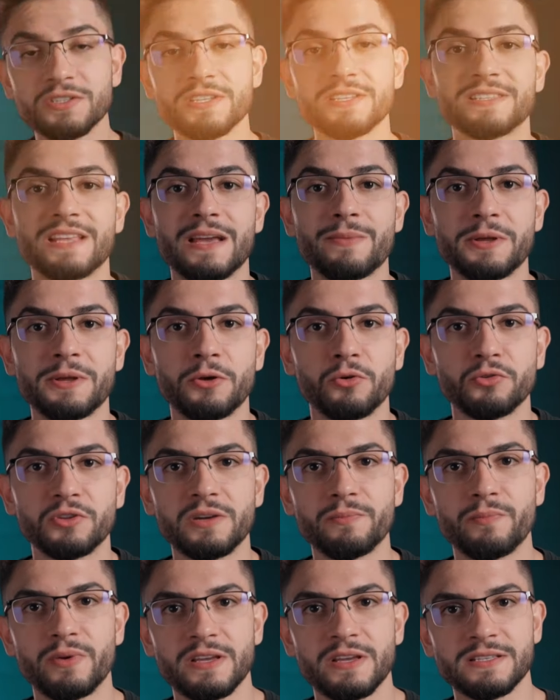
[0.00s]
sistema da outra
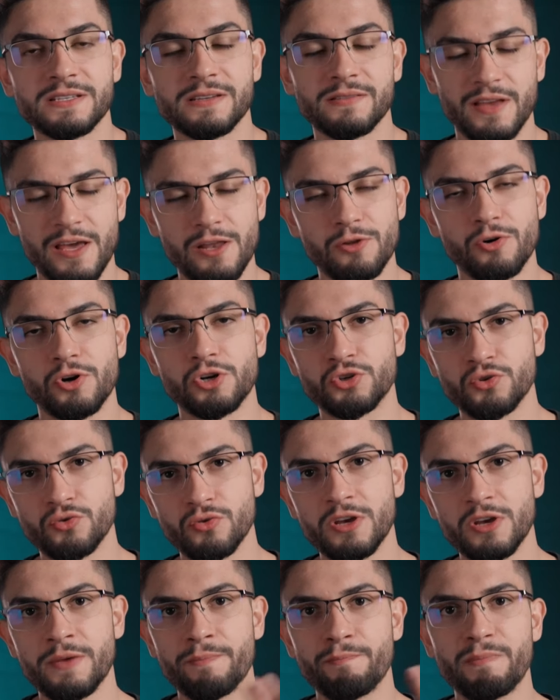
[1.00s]
empresa, é lógico,
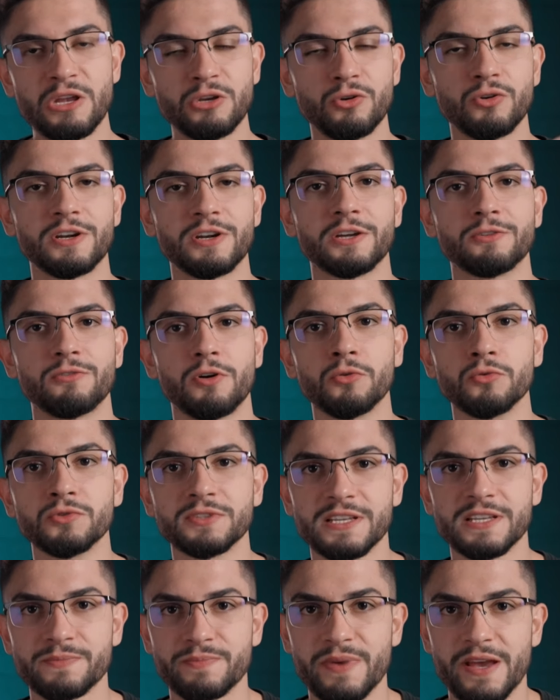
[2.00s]
melhorando alguns
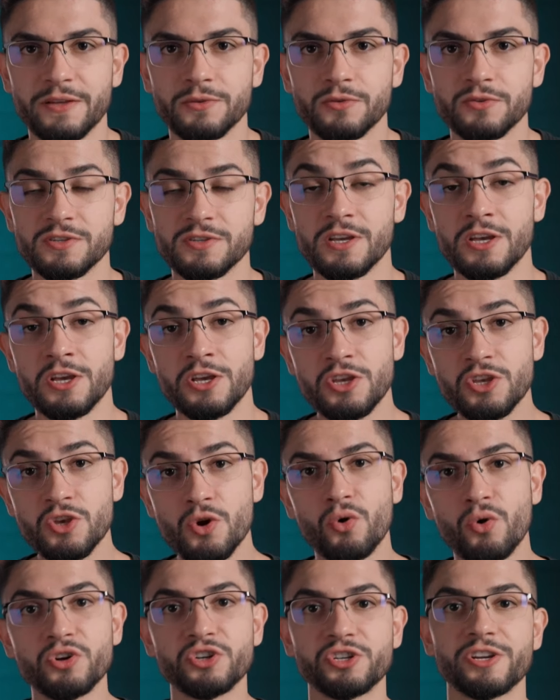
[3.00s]
aspectos, e
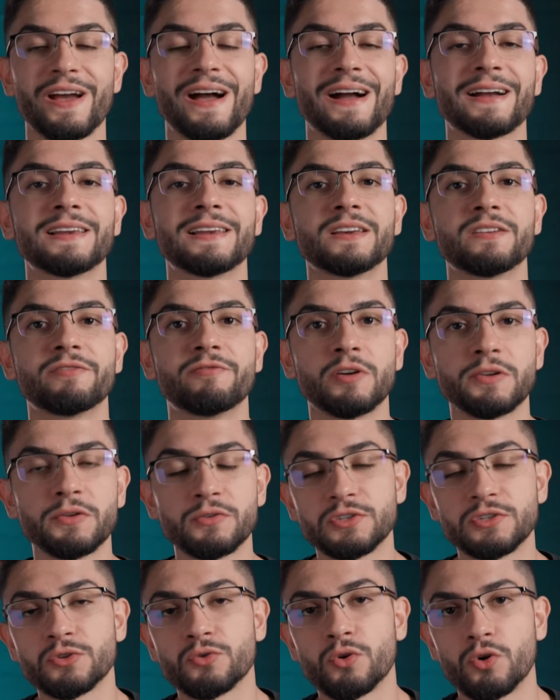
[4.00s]
hoje a ClickFunnels
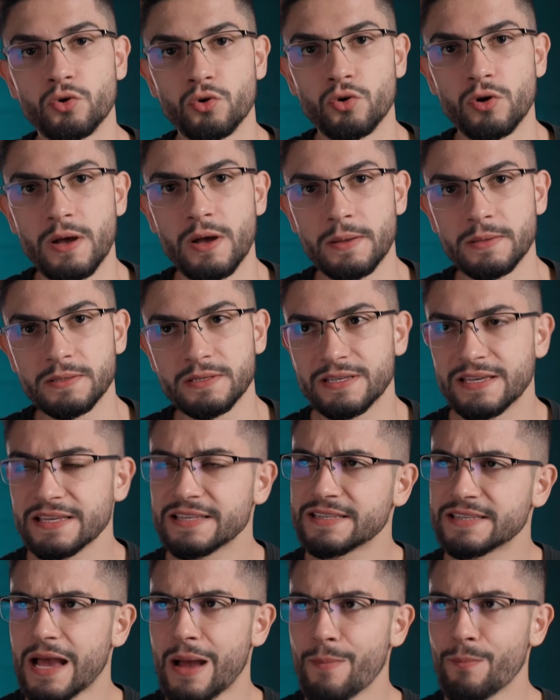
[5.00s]
se tornou
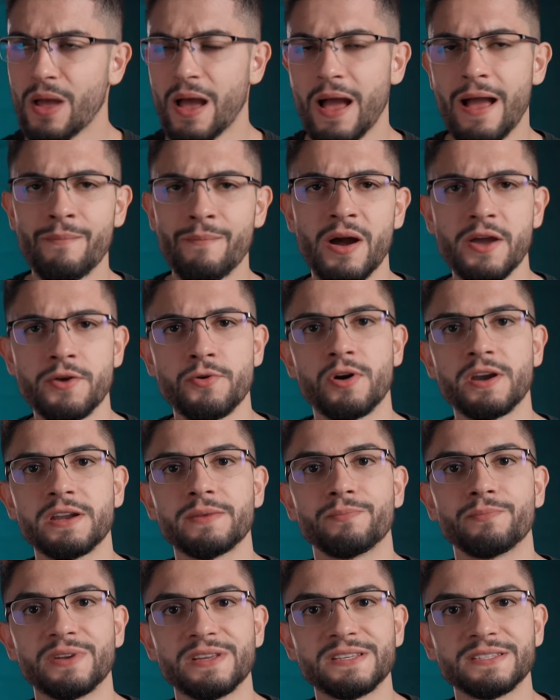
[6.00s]
quiçá a maior
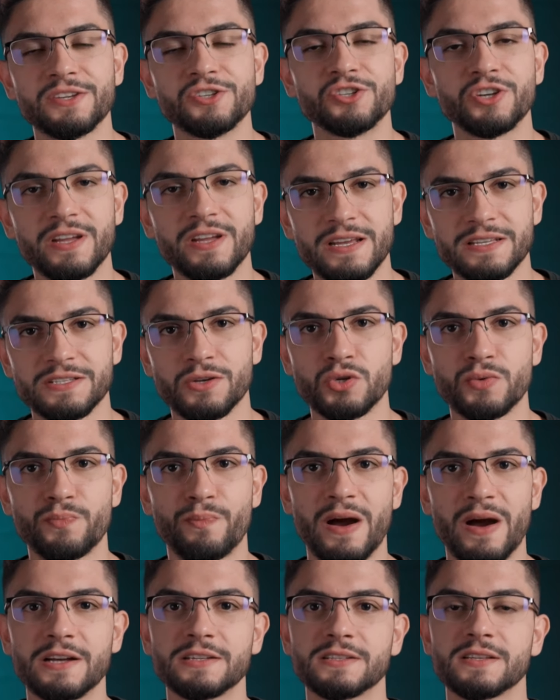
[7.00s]
empresa de criação de
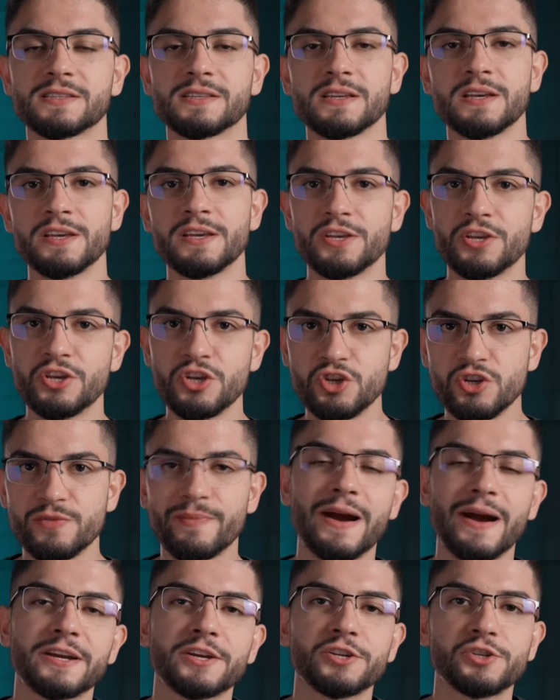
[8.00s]
páginas e de
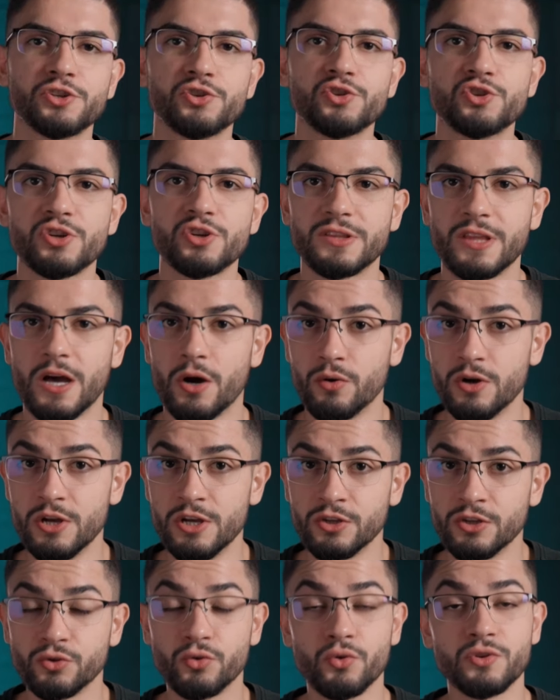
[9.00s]
marketing digital
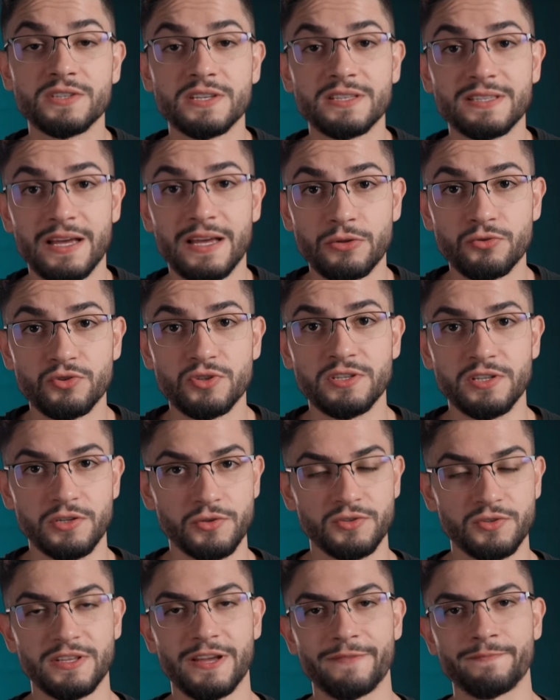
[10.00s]
dos Estados
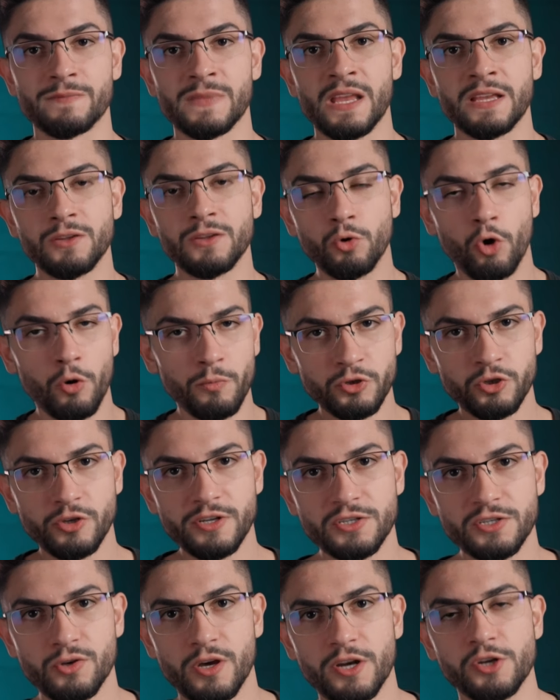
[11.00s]
Unidos, tá? Então, como toda
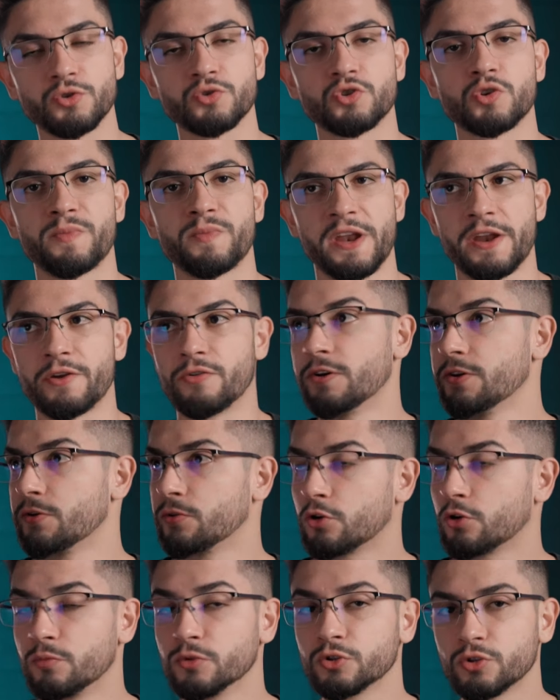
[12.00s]
história de um super-herói, ou
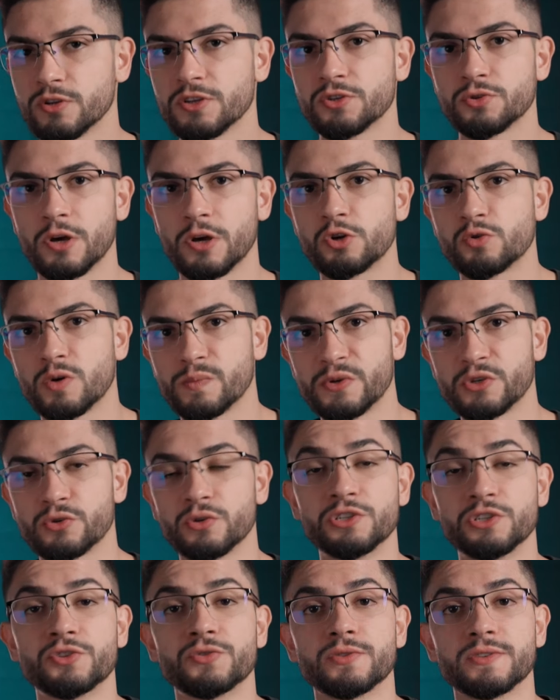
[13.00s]
como toda história de uma
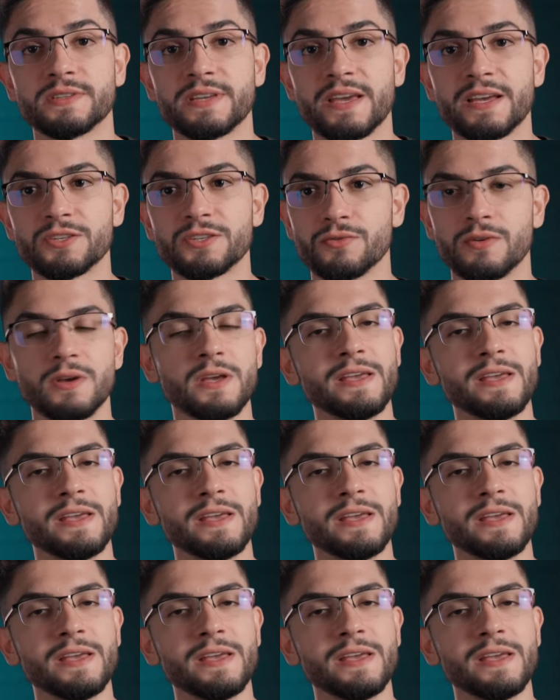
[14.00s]
pessoa de sucesso,